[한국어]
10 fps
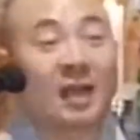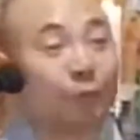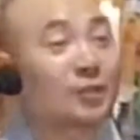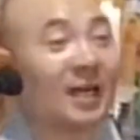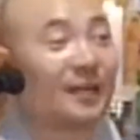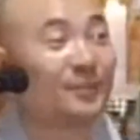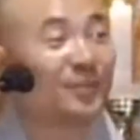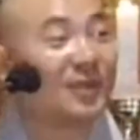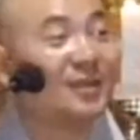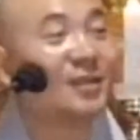가보자.
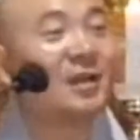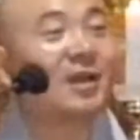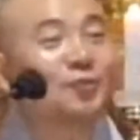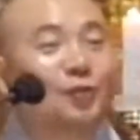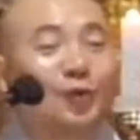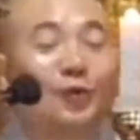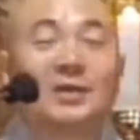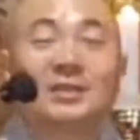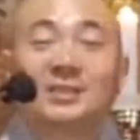그래가지고